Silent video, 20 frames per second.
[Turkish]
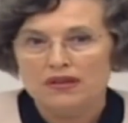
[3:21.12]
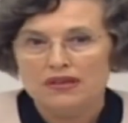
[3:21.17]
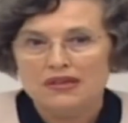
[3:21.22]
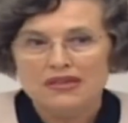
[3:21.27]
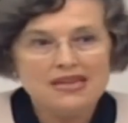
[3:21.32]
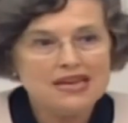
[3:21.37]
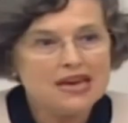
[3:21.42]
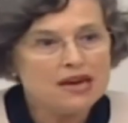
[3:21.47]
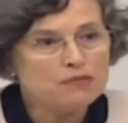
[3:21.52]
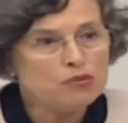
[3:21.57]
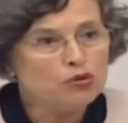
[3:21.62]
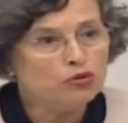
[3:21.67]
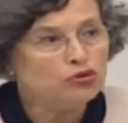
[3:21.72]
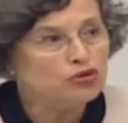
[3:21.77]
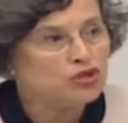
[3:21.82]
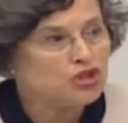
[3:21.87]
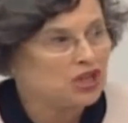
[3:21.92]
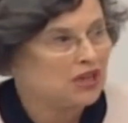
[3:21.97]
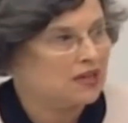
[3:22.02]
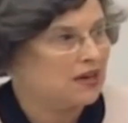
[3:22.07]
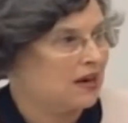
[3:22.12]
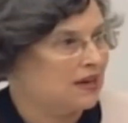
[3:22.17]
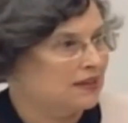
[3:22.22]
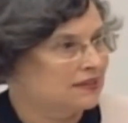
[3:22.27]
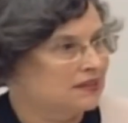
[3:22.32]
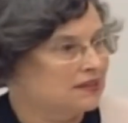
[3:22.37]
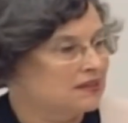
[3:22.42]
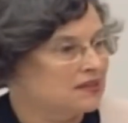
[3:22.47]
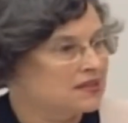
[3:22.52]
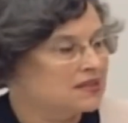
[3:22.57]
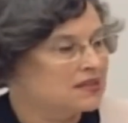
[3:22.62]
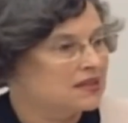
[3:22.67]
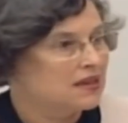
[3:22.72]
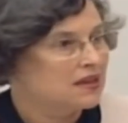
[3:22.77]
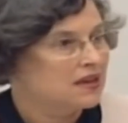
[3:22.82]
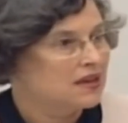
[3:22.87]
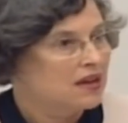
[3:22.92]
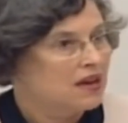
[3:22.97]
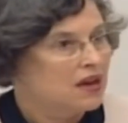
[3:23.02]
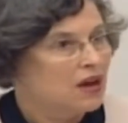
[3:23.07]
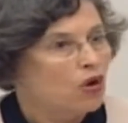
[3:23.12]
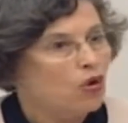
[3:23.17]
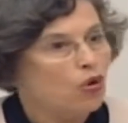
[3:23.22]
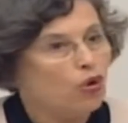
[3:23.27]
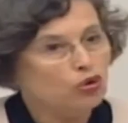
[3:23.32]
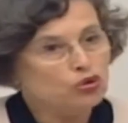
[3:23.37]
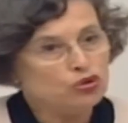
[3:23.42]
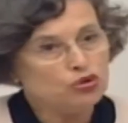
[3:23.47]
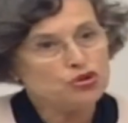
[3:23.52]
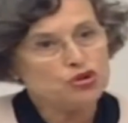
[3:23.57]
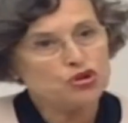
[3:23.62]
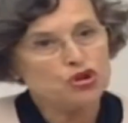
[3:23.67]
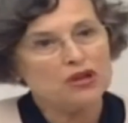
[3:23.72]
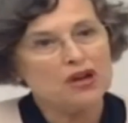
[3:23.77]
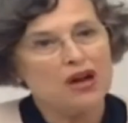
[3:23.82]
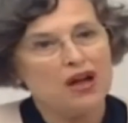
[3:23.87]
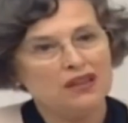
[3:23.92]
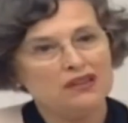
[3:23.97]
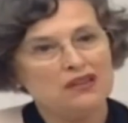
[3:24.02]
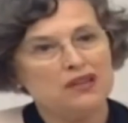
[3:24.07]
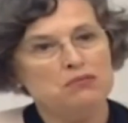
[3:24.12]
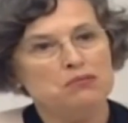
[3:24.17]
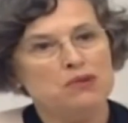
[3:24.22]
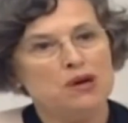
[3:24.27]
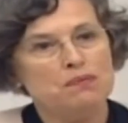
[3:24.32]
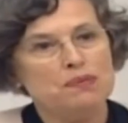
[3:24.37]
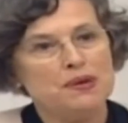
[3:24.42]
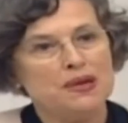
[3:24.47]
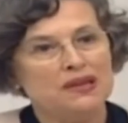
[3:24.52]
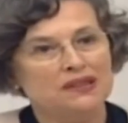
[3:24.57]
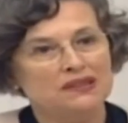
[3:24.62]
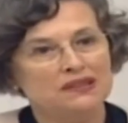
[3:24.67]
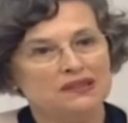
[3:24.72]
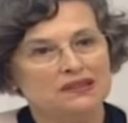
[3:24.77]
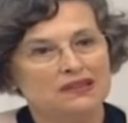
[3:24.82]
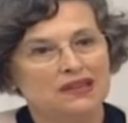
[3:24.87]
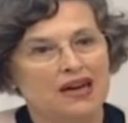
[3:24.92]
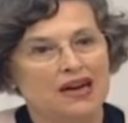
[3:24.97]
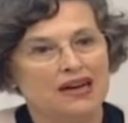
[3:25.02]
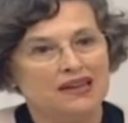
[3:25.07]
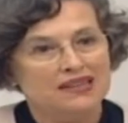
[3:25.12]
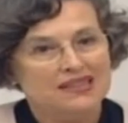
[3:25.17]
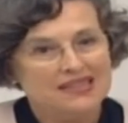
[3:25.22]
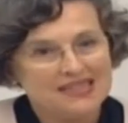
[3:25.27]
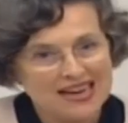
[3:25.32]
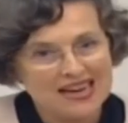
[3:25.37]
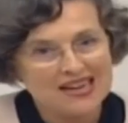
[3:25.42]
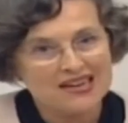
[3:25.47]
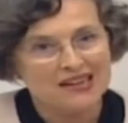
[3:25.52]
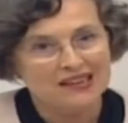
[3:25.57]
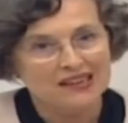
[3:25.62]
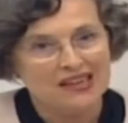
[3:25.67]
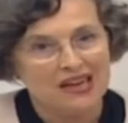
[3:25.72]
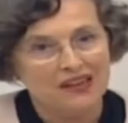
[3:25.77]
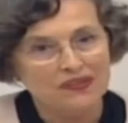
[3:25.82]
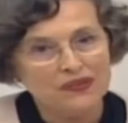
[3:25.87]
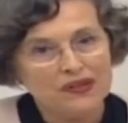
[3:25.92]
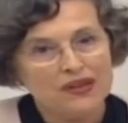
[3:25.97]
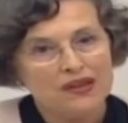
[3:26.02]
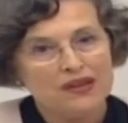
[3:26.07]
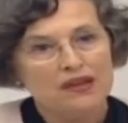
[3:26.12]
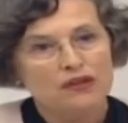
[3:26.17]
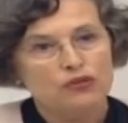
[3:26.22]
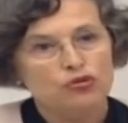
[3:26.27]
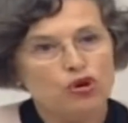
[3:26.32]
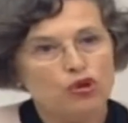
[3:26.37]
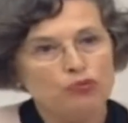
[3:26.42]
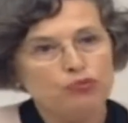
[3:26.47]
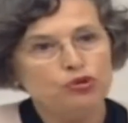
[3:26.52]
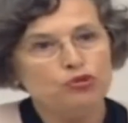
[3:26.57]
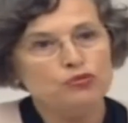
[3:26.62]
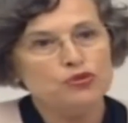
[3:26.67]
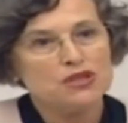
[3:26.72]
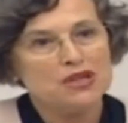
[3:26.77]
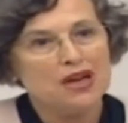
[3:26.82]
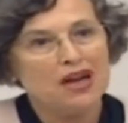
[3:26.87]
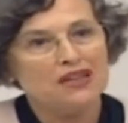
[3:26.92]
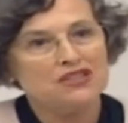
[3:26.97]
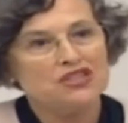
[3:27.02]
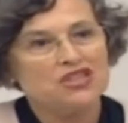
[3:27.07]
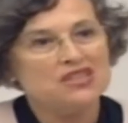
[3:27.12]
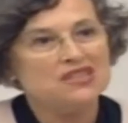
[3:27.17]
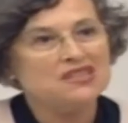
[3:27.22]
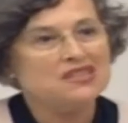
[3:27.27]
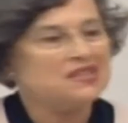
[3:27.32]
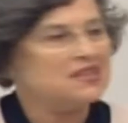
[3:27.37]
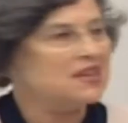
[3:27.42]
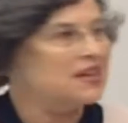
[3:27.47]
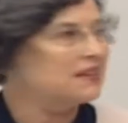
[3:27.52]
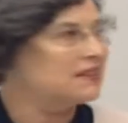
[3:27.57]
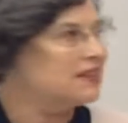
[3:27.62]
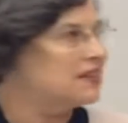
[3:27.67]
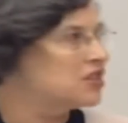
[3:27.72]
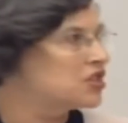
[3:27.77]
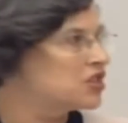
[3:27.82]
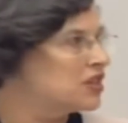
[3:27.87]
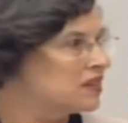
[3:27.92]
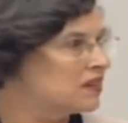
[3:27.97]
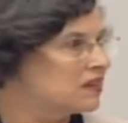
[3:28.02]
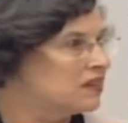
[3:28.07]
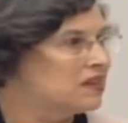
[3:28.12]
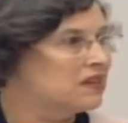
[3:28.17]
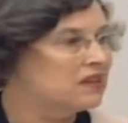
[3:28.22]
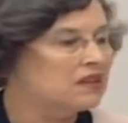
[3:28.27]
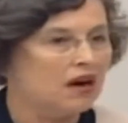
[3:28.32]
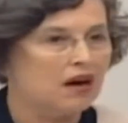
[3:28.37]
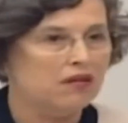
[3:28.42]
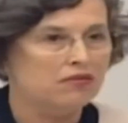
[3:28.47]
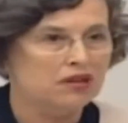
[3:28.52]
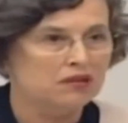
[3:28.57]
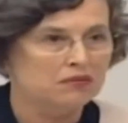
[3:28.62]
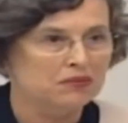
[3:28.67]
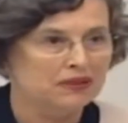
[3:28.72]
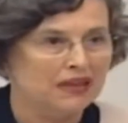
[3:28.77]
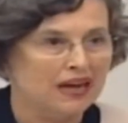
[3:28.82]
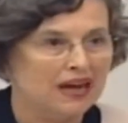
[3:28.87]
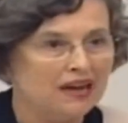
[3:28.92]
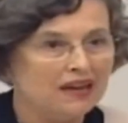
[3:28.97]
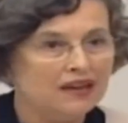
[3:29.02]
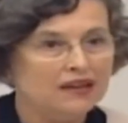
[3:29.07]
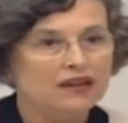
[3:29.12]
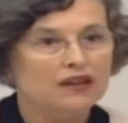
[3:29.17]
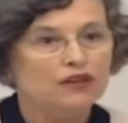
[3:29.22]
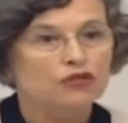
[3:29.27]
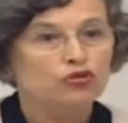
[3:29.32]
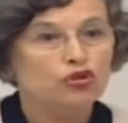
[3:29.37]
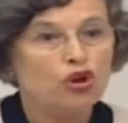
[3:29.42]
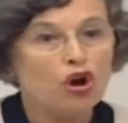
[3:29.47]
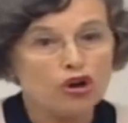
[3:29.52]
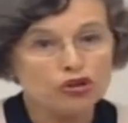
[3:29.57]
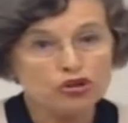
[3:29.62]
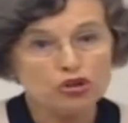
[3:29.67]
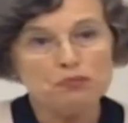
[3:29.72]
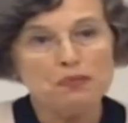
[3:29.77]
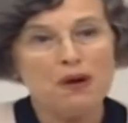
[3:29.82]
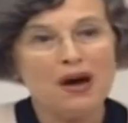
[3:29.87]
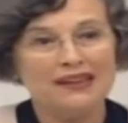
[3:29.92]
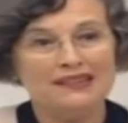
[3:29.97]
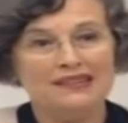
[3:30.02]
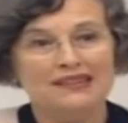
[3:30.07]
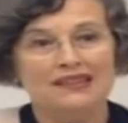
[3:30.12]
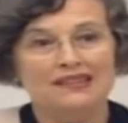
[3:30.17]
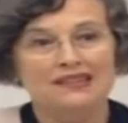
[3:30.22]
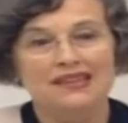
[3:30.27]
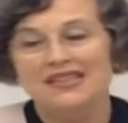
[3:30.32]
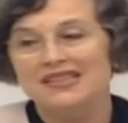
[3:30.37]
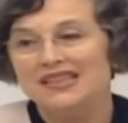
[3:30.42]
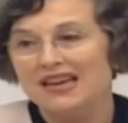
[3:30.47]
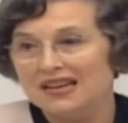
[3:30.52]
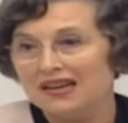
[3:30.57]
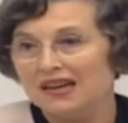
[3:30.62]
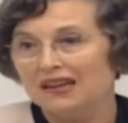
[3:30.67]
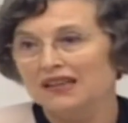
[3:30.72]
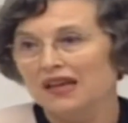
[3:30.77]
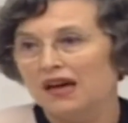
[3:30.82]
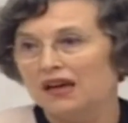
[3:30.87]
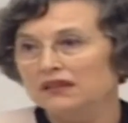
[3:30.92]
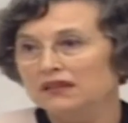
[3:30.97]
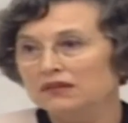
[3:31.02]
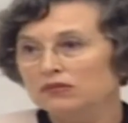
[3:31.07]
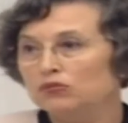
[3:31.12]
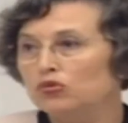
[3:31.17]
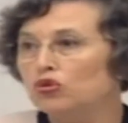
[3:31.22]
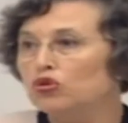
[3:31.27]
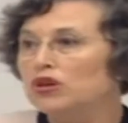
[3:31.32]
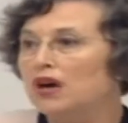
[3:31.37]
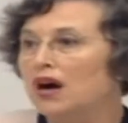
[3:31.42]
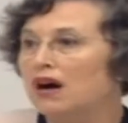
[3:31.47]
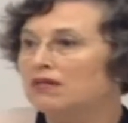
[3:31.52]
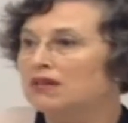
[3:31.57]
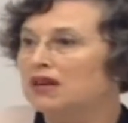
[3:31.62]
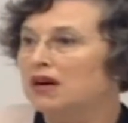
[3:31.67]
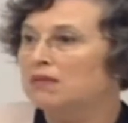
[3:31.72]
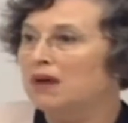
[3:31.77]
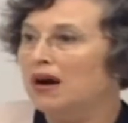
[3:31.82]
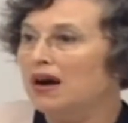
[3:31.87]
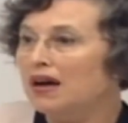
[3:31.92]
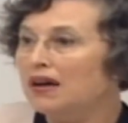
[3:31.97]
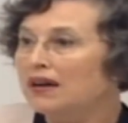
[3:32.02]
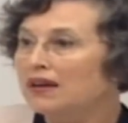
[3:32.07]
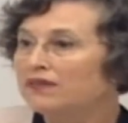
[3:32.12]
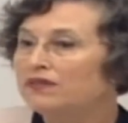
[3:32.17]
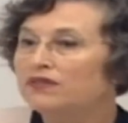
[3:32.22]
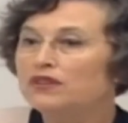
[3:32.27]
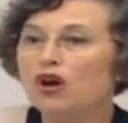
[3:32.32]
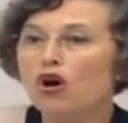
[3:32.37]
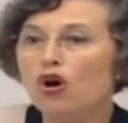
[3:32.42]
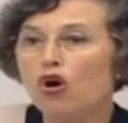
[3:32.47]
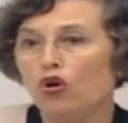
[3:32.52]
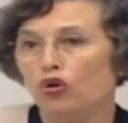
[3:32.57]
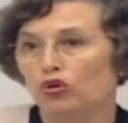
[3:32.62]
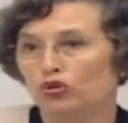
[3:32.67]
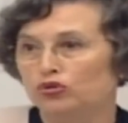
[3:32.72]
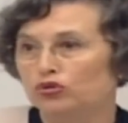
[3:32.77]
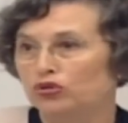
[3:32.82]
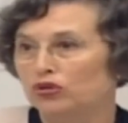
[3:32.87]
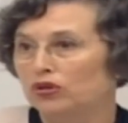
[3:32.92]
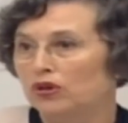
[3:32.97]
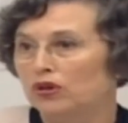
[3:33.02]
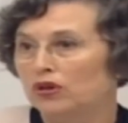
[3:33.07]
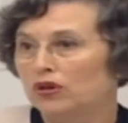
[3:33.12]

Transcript: Niye bunu çıkardınız? 10. Kalkınma Planı'nda yer alan toplumsal cinsiyet eşitliği kavramına dört maddede yer alan bu kavrama ne oldu?